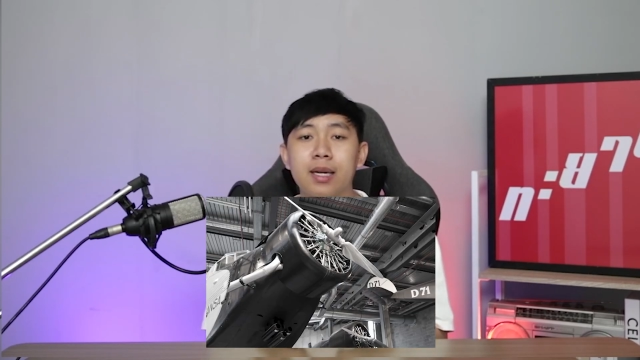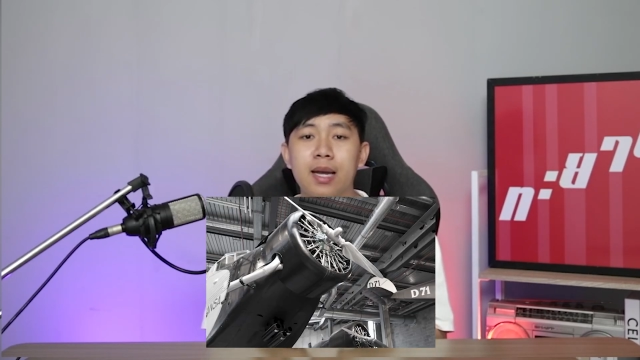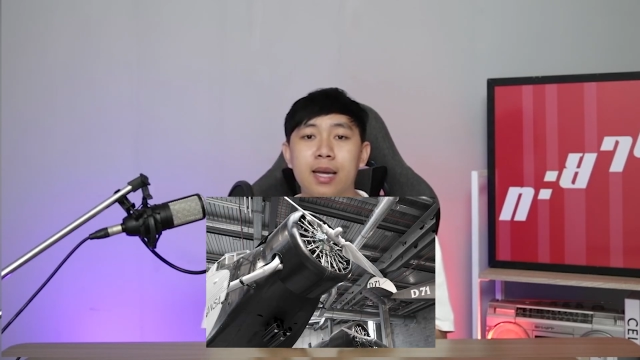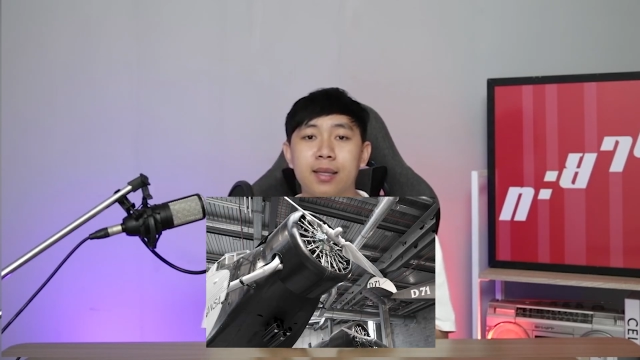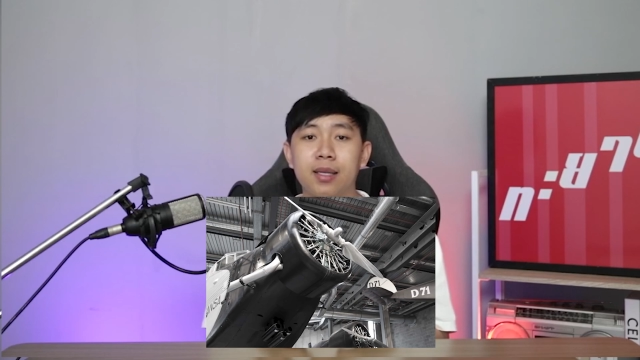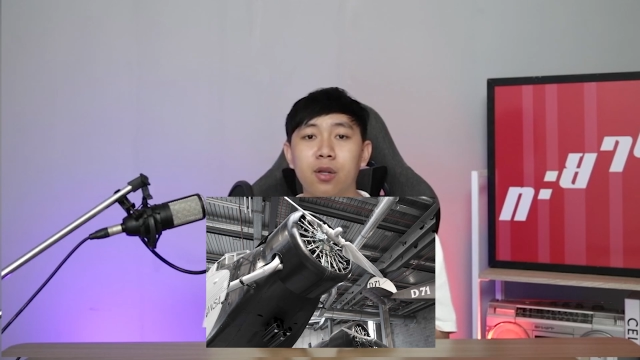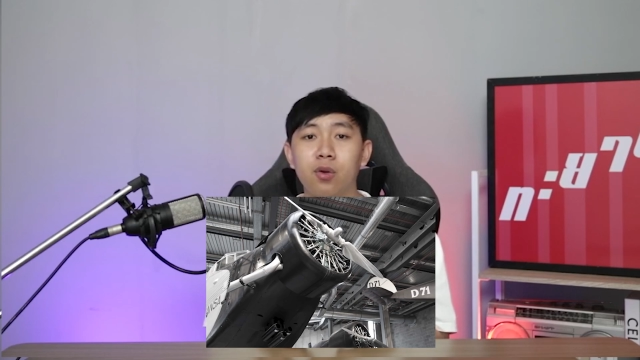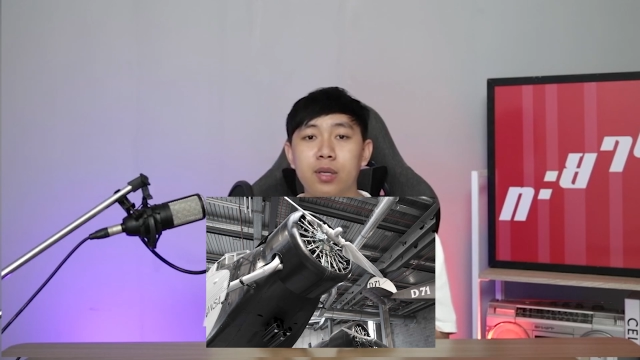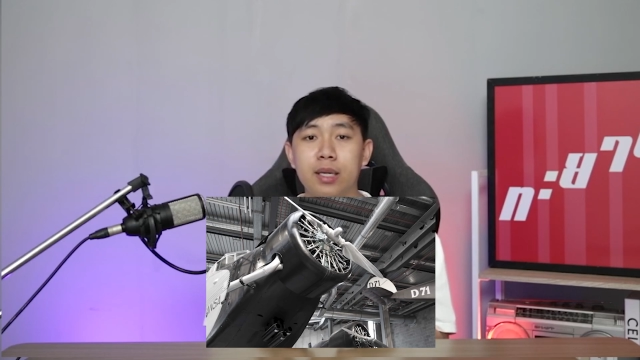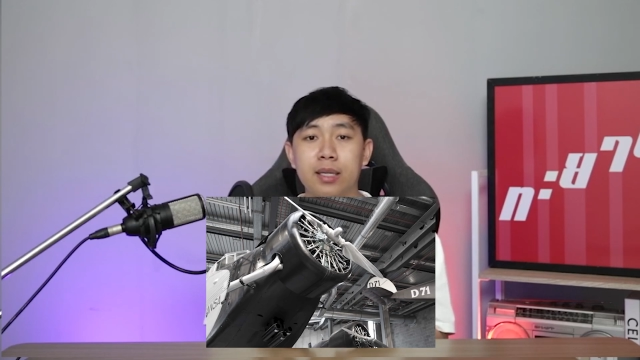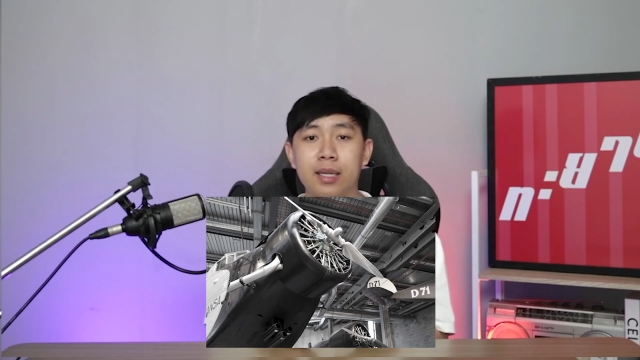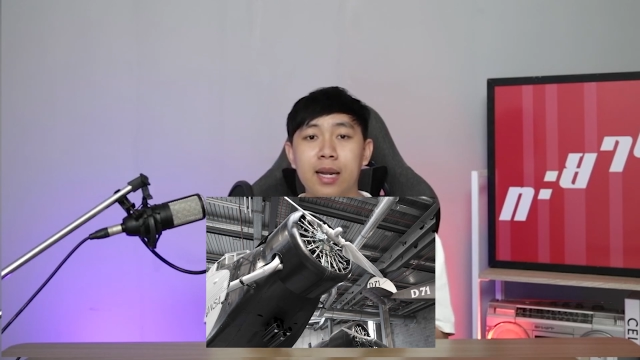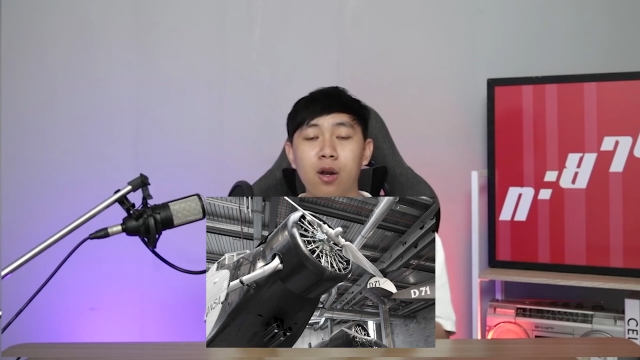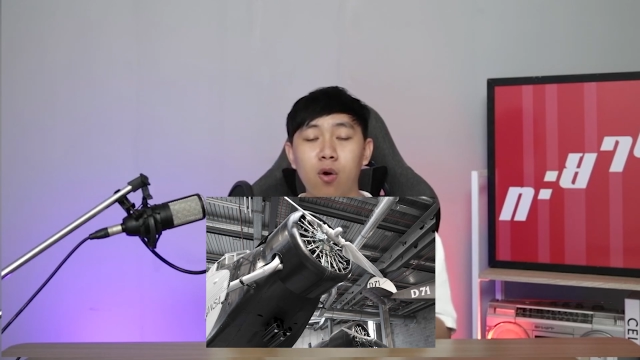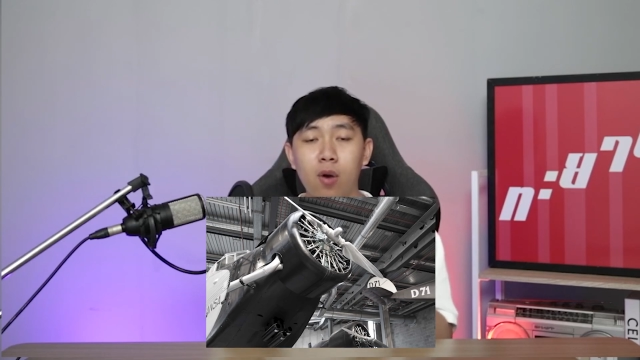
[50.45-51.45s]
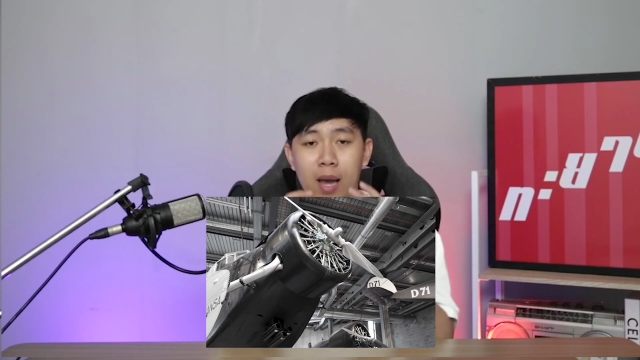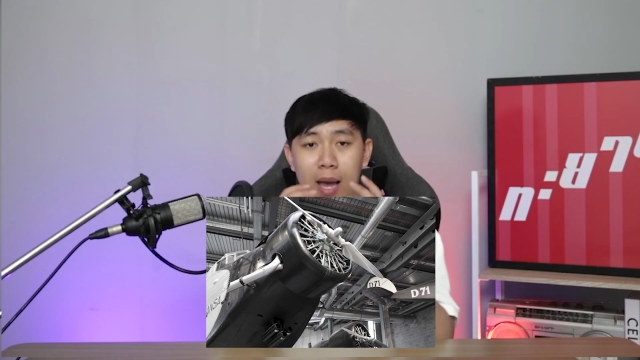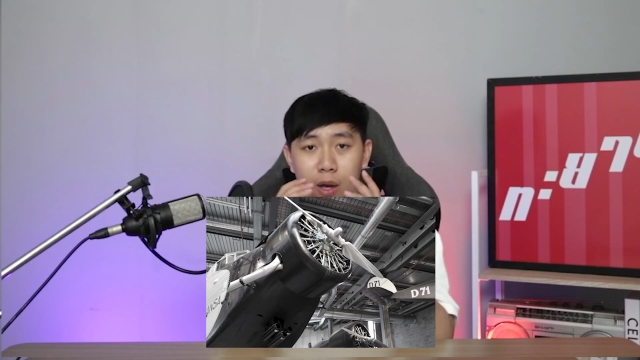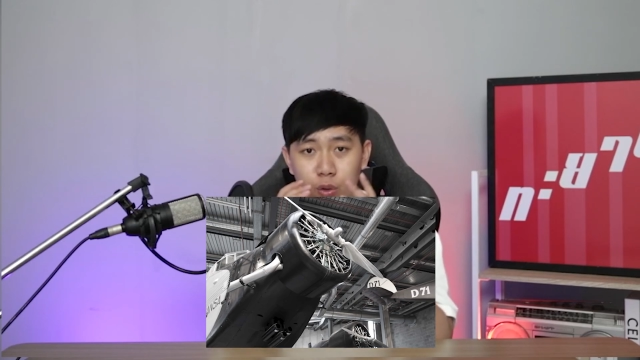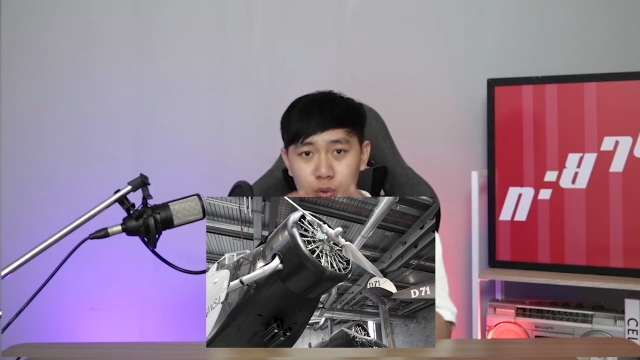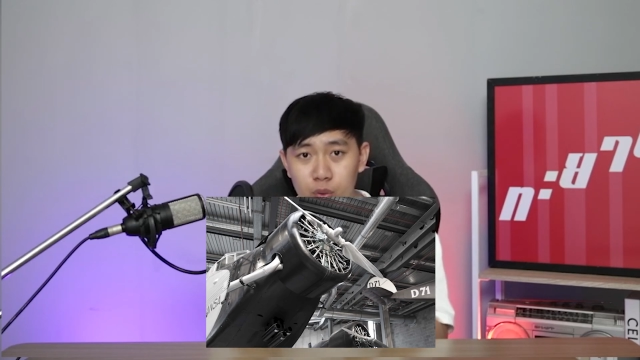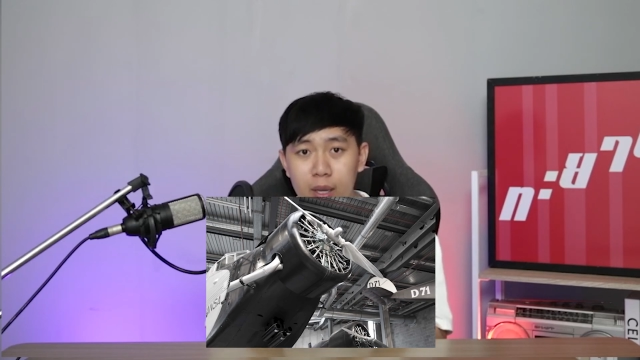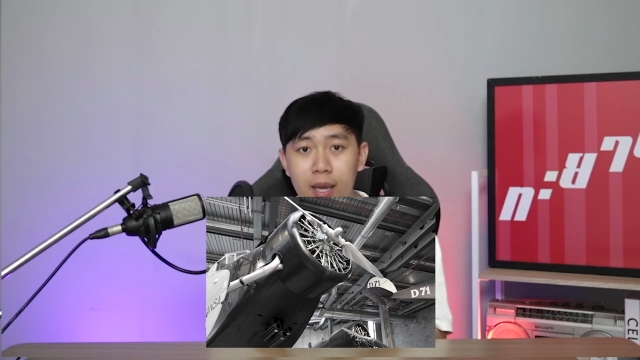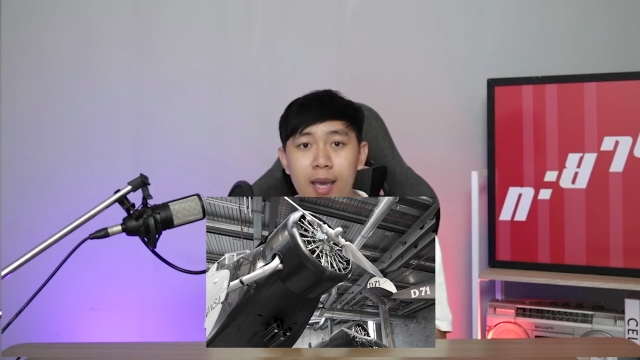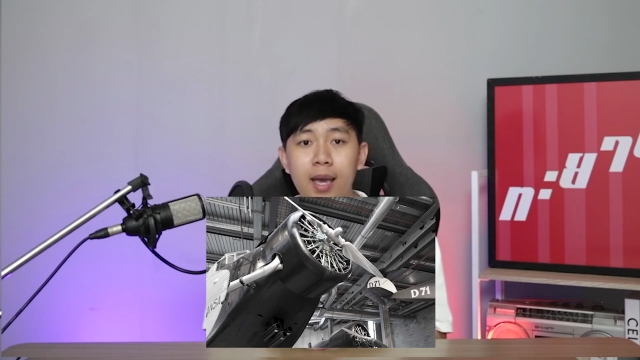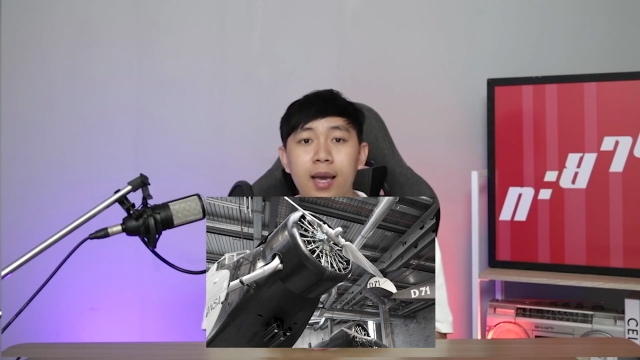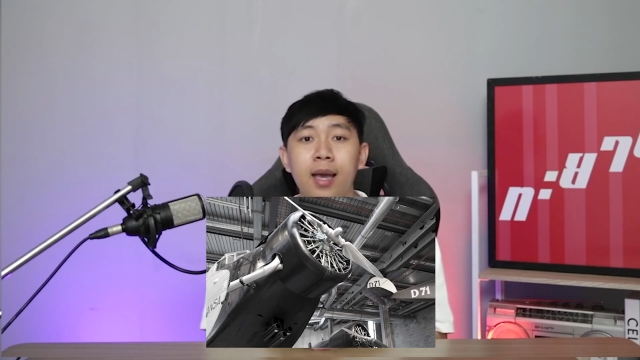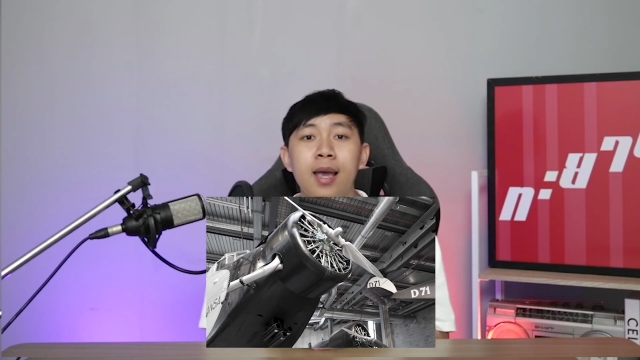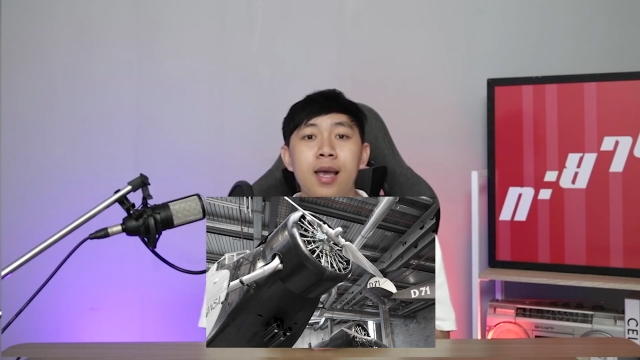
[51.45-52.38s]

นาเทคโนโลยีทางด้านโลหะของตัวเอง